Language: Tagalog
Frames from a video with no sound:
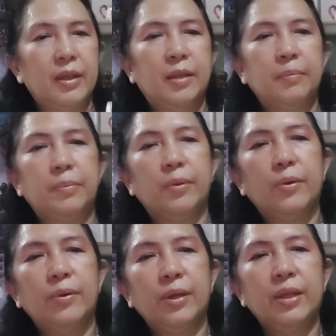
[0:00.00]
Ayan
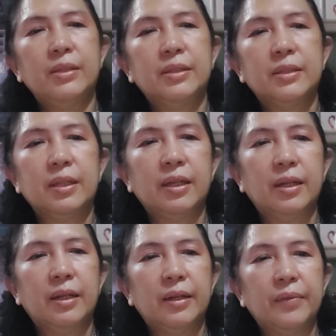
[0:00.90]
po. It's,
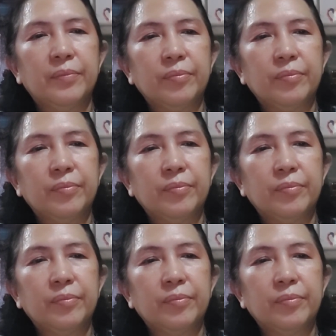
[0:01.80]
uh,